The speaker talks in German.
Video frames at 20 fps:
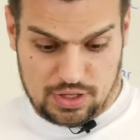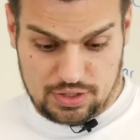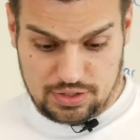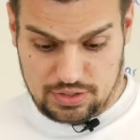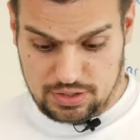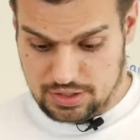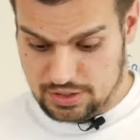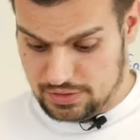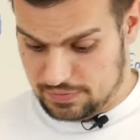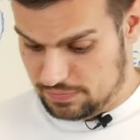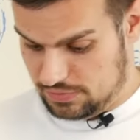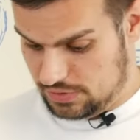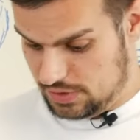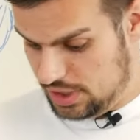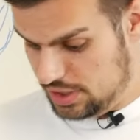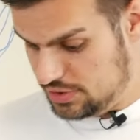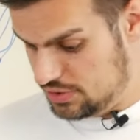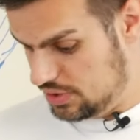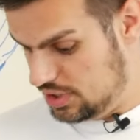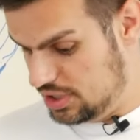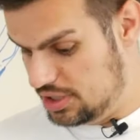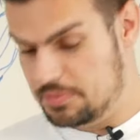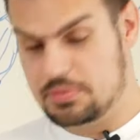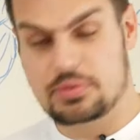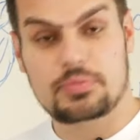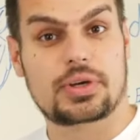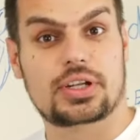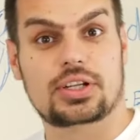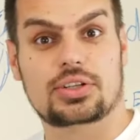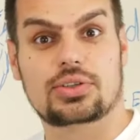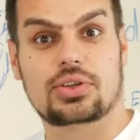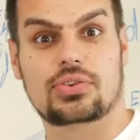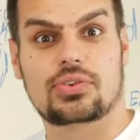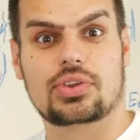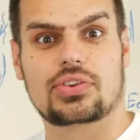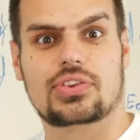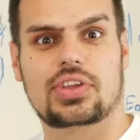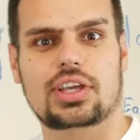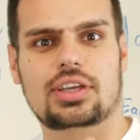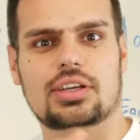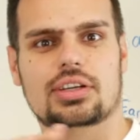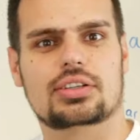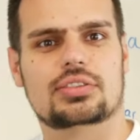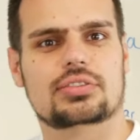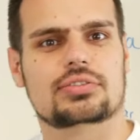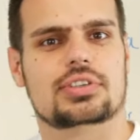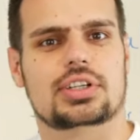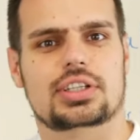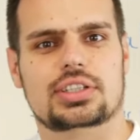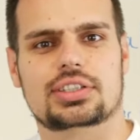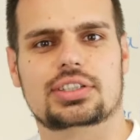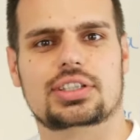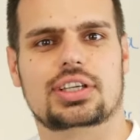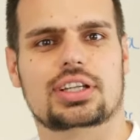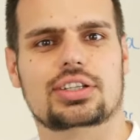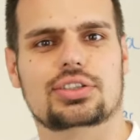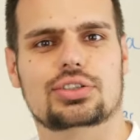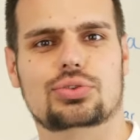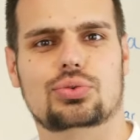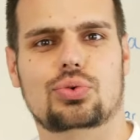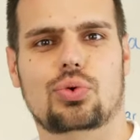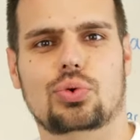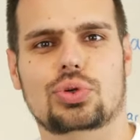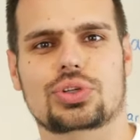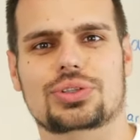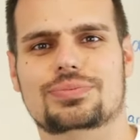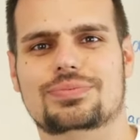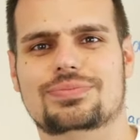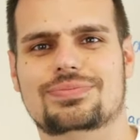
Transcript: Ja, also ich bin bei der DotSource Hacker, weil ich gerne code.